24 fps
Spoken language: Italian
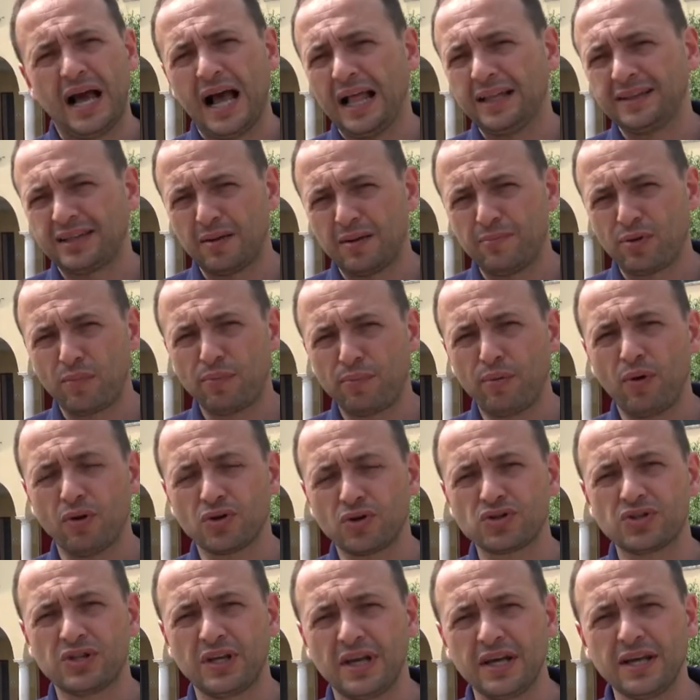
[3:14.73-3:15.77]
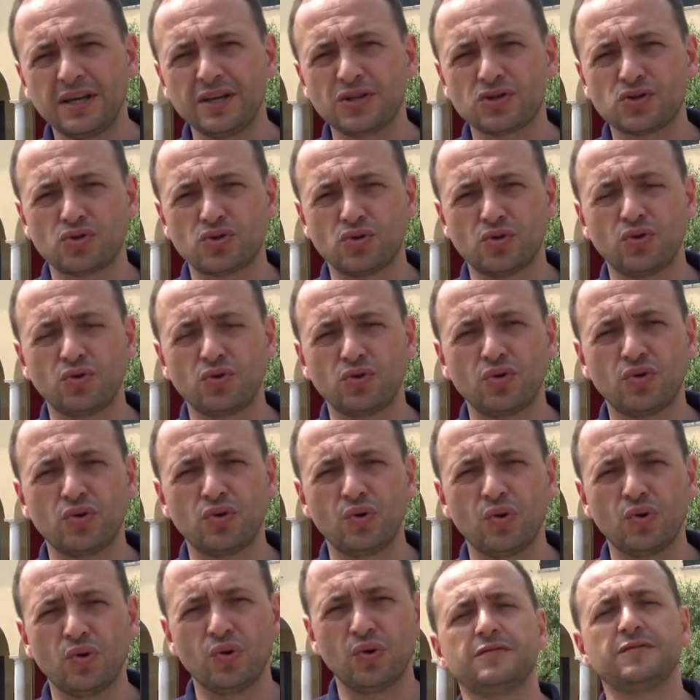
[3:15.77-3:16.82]
Altre proposte
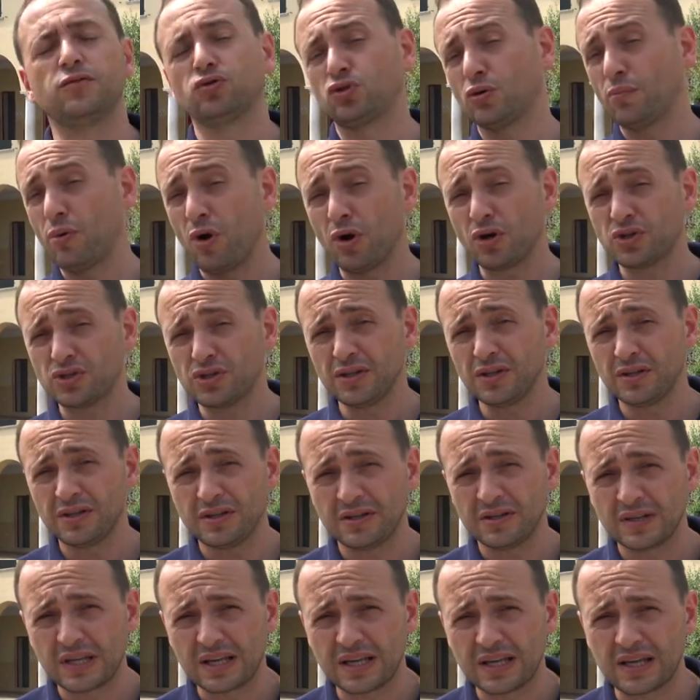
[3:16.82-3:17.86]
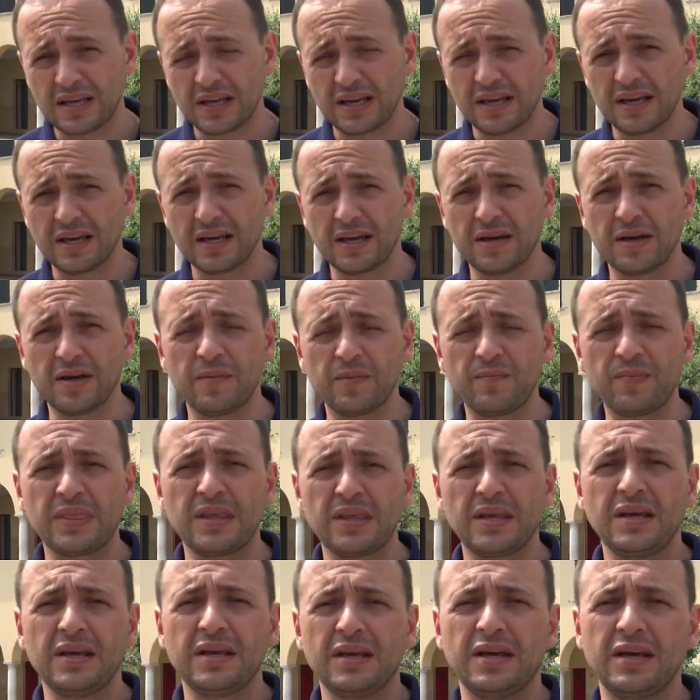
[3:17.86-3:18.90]
sono fotobox che
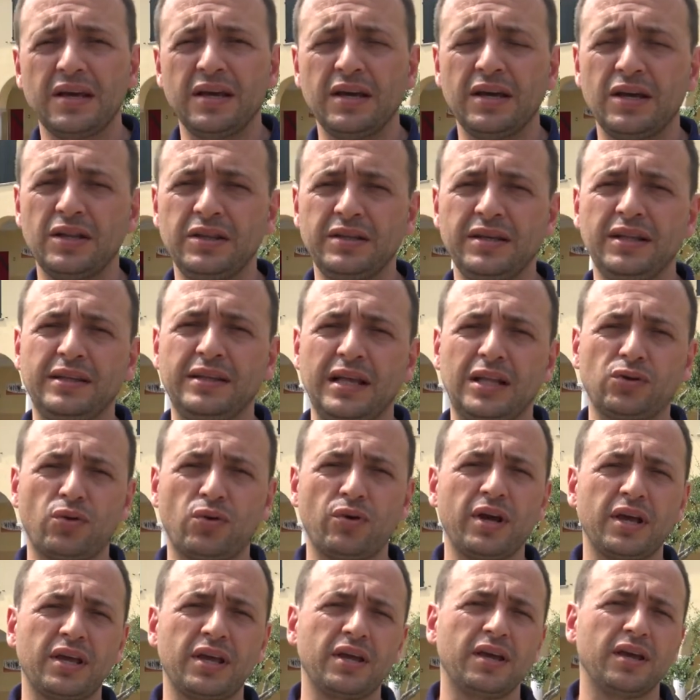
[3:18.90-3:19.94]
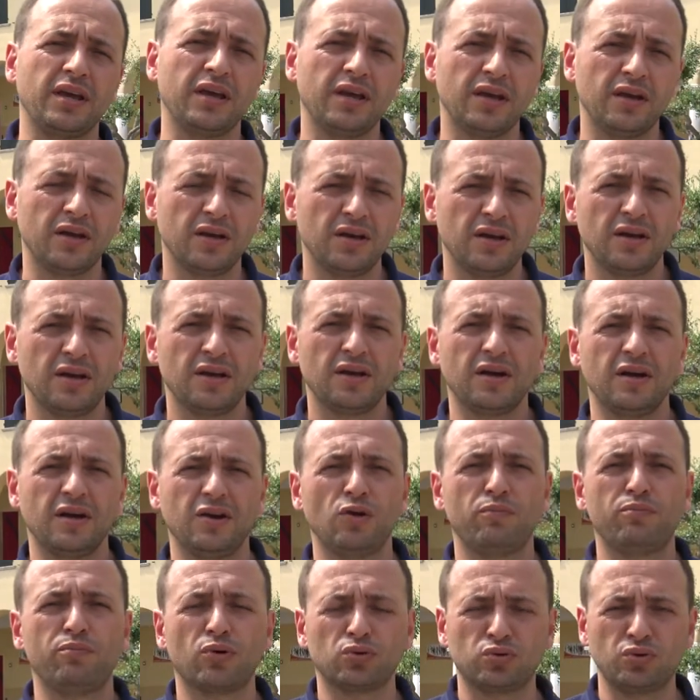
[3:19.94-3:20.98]
eh, nient'altro è che
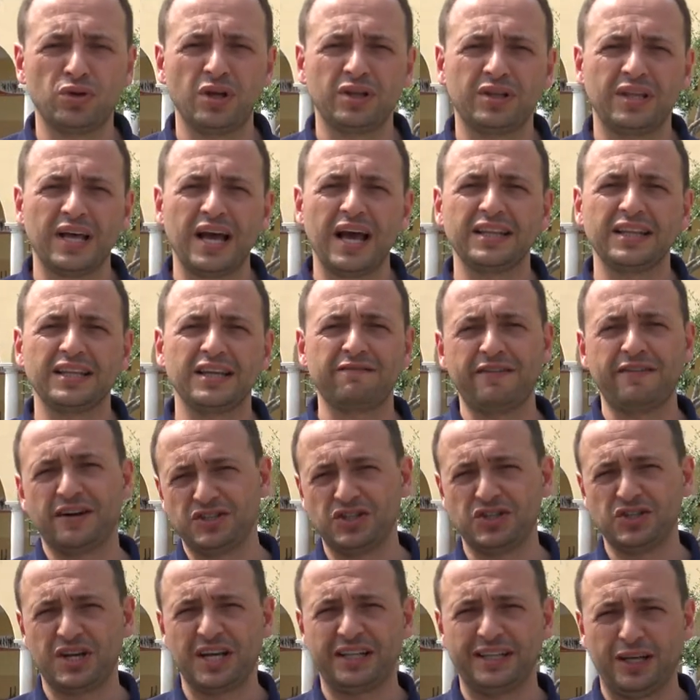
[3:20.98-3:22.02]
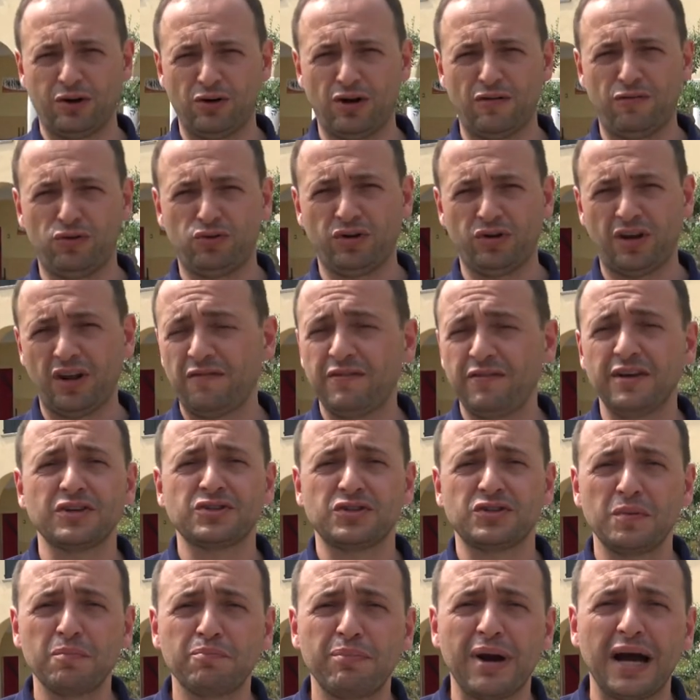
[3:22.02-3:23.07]
l'opportunità di farci scattare una fotografia
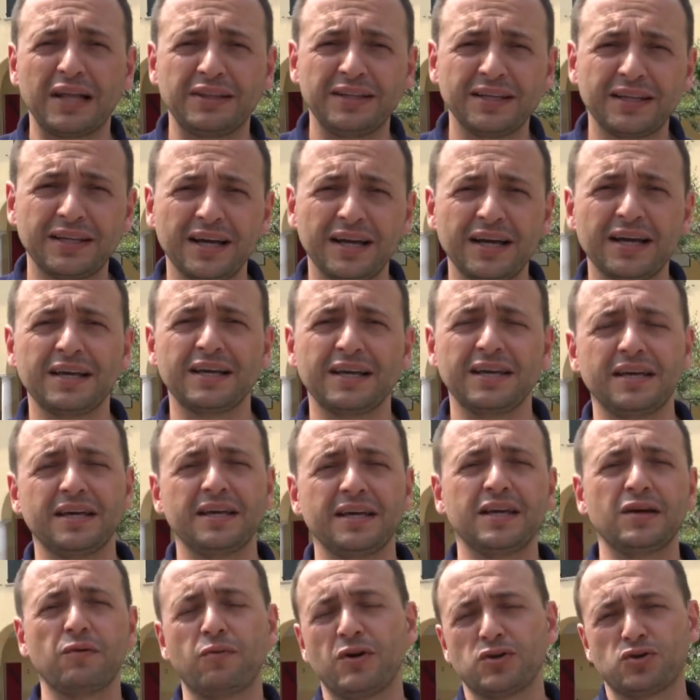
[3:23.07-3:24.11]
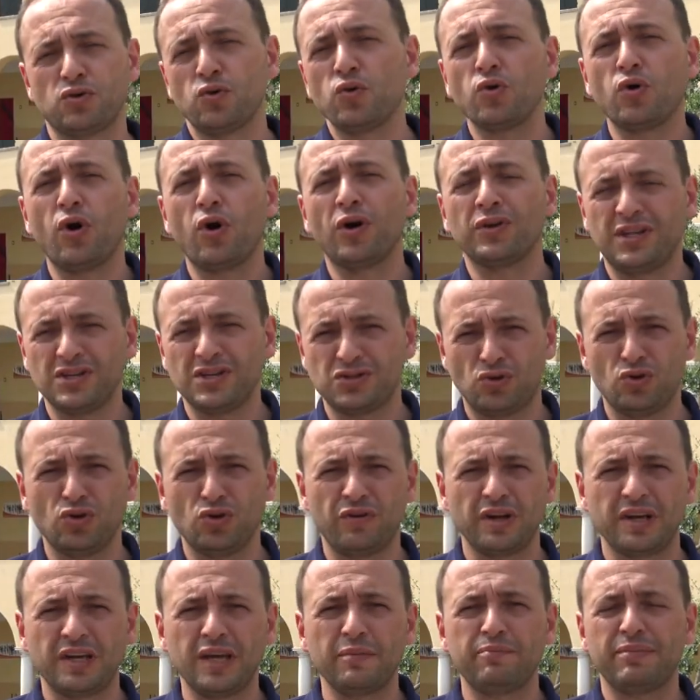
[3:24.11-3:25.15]
simpatica e questo è un contest
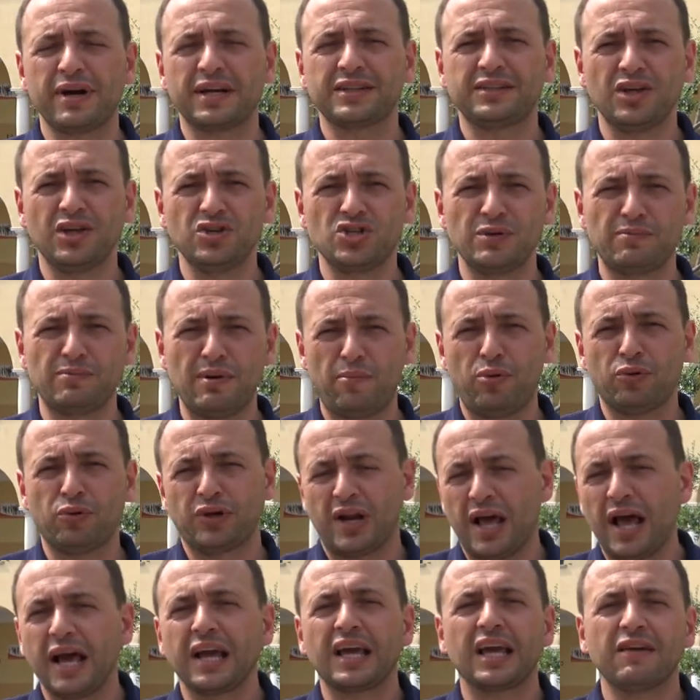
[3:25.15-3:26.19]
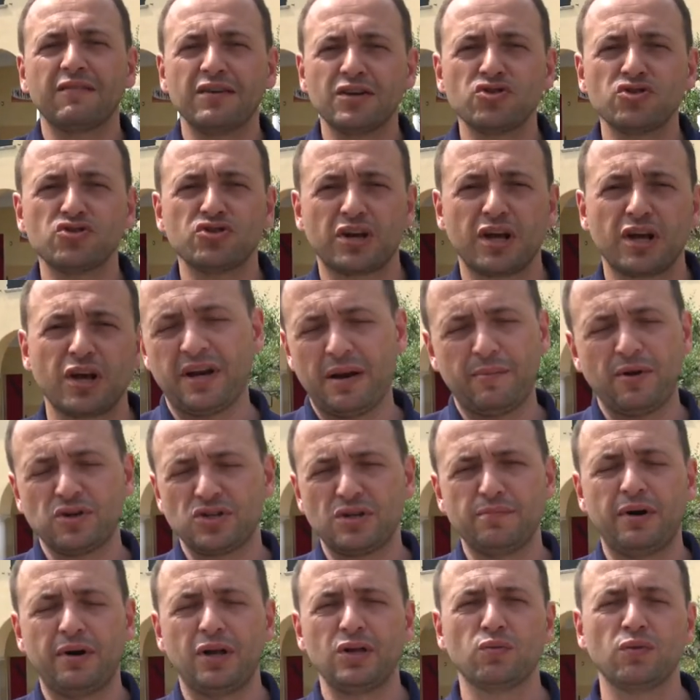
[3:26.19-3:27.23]
dove chi partecipa potrà anche vincere
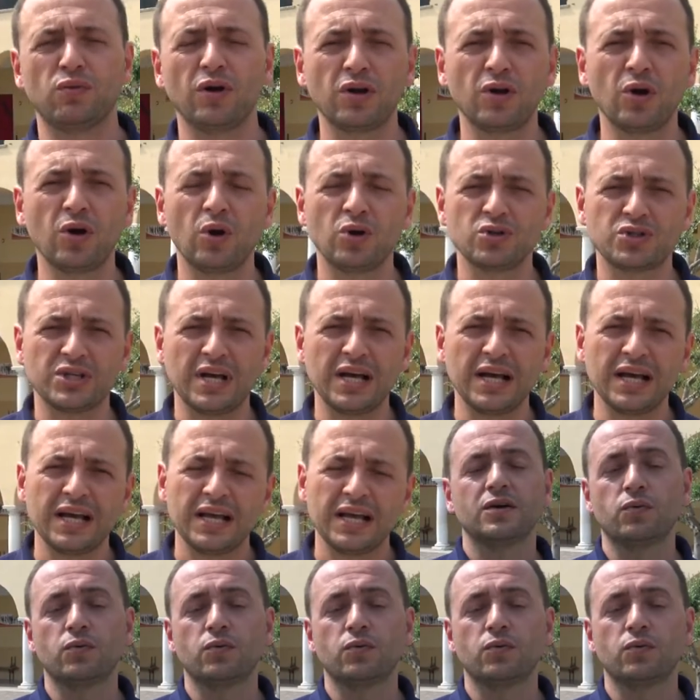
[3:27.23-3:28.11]
messo in palio qualcosa.